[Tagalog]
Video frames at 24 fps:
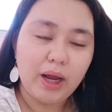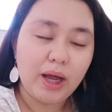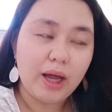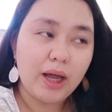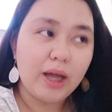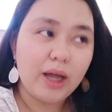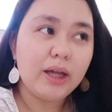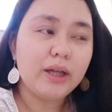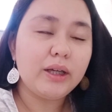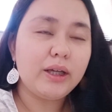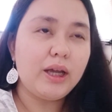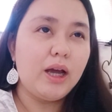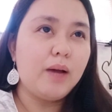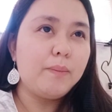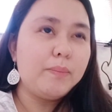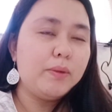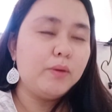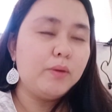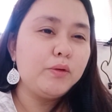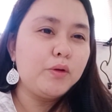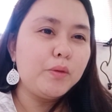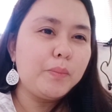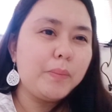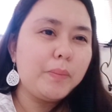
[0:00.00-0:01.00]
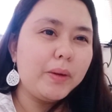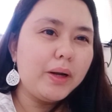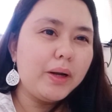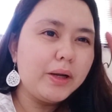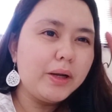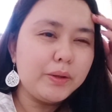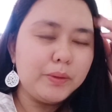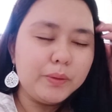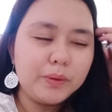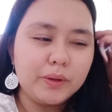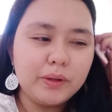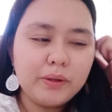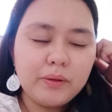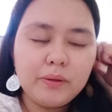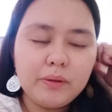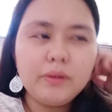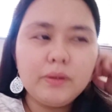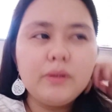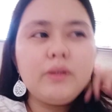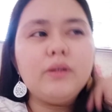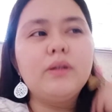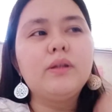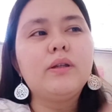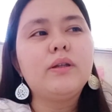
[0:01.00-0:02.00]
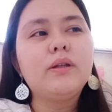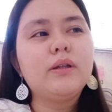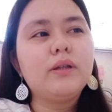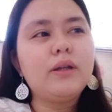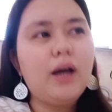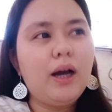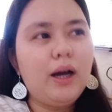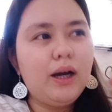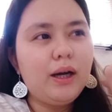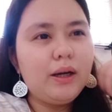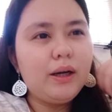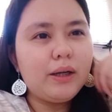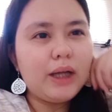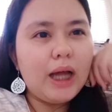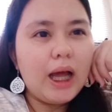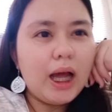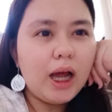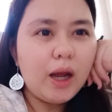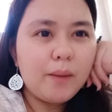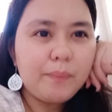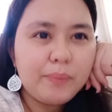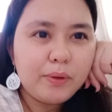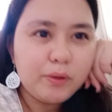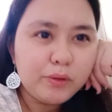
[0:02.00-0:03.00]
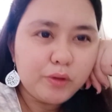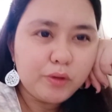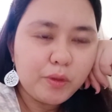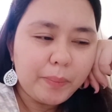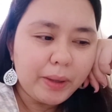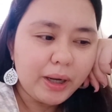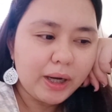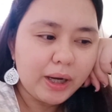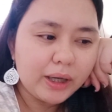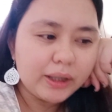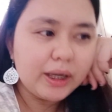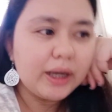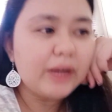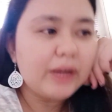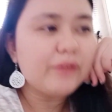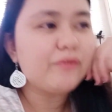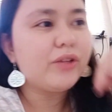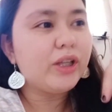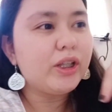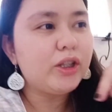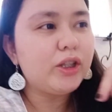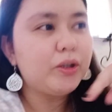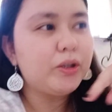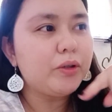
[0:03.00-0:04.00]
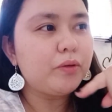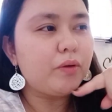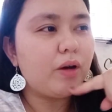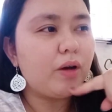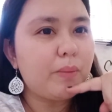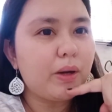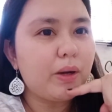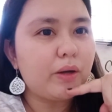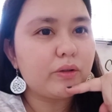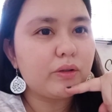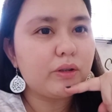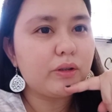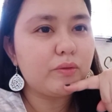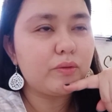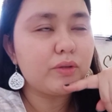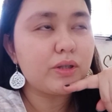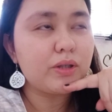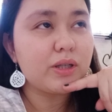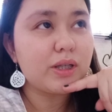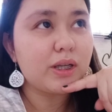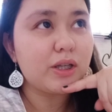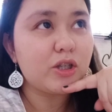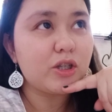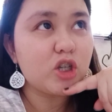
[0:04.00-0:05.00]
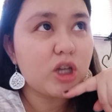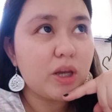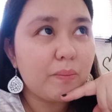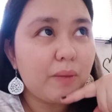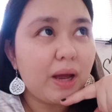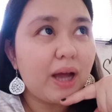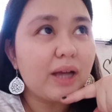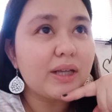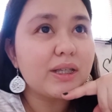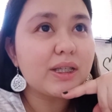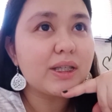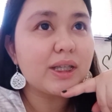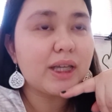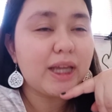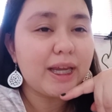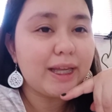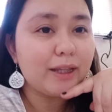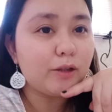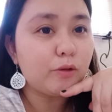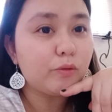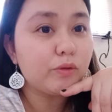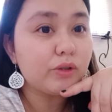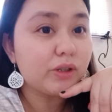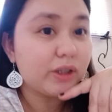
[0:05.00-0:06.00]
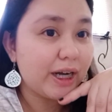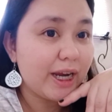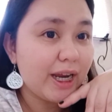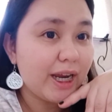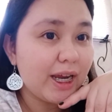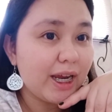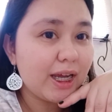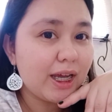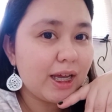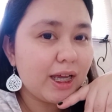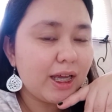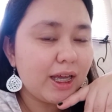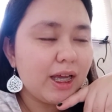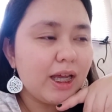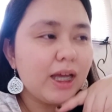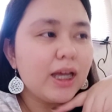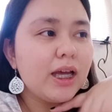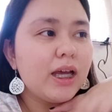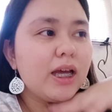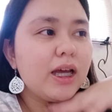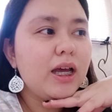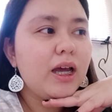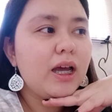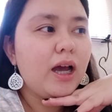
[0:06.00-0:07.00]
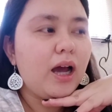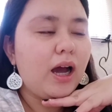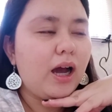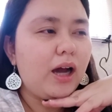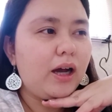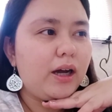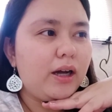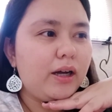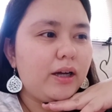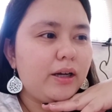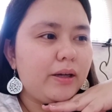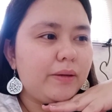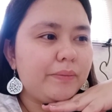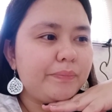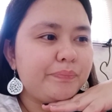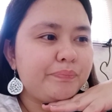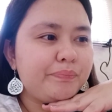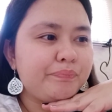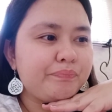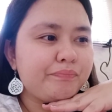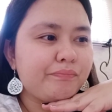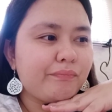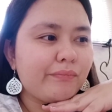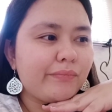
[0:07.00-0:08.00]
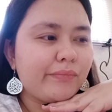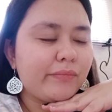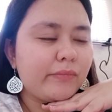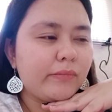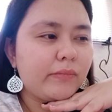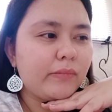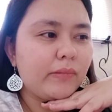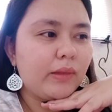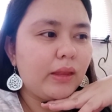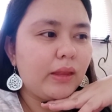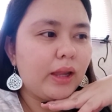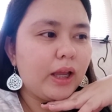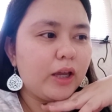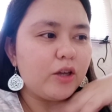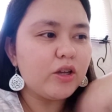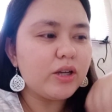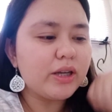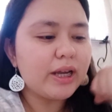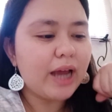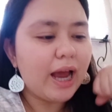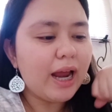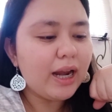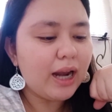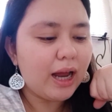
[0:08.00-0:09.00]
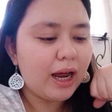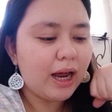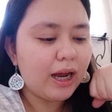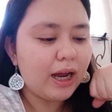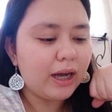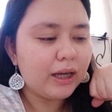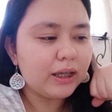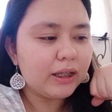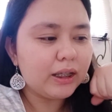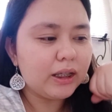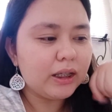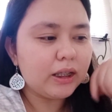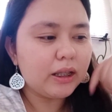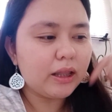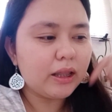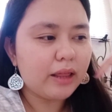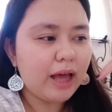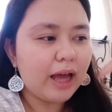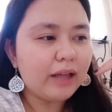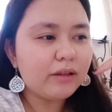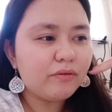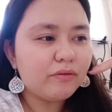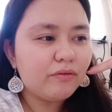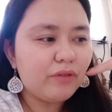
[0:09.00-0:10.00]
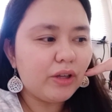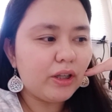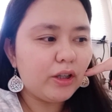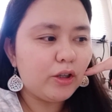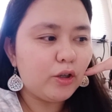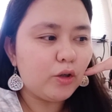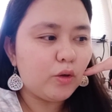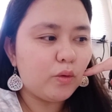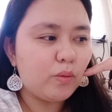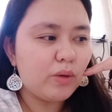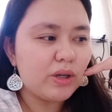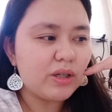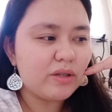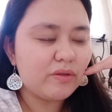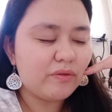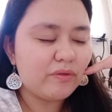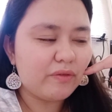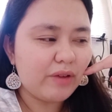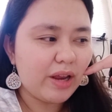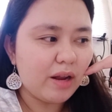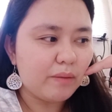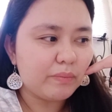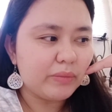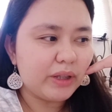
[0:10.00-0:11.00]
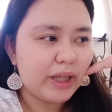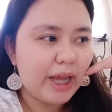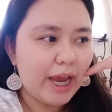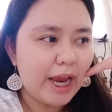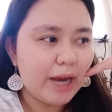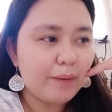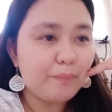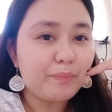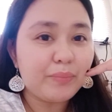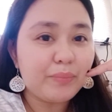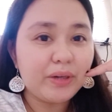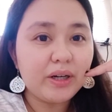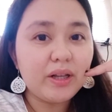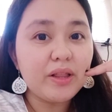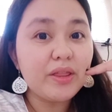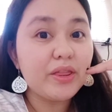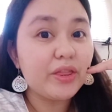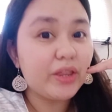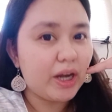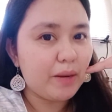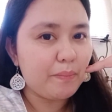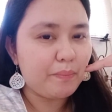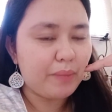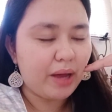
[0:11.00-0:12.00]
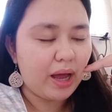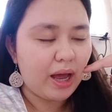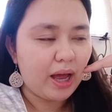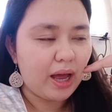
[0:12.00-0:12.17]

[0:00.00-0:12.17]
I-upload ko pa lang yun. Uh, kaka-upload ko pa lang ng video about dun sa GMAX Keto Drink. Um, yun nga lang, that video was filmed April 3 pa.